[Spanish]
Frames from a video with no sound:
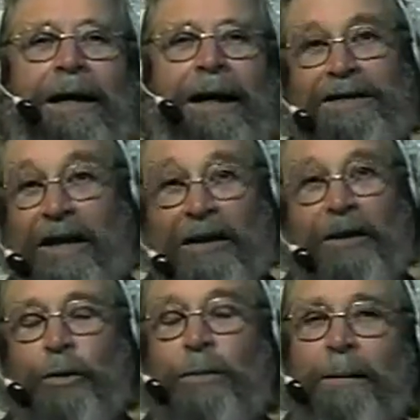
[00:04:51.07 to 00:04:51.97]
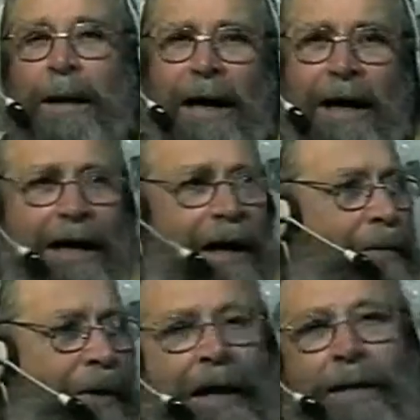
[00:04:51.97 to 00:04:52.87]
las actas
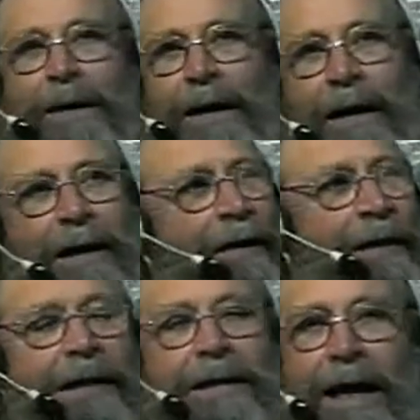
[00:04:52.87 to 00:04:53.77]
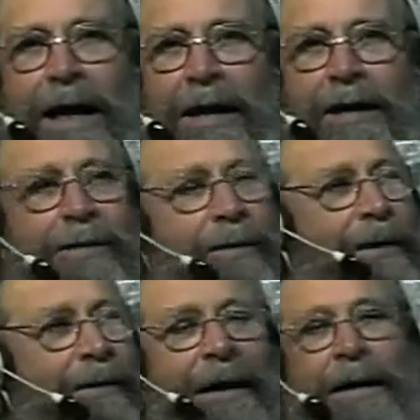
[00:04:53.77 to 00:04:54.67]
Tupamara, porque había del
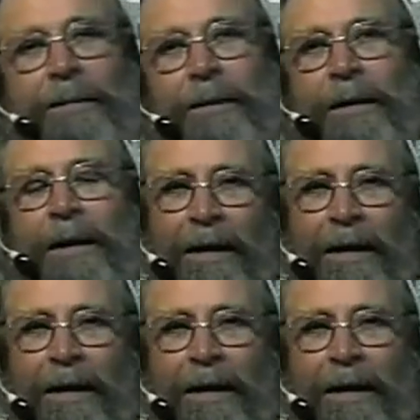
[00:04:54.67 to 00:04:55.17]
ñato, había libros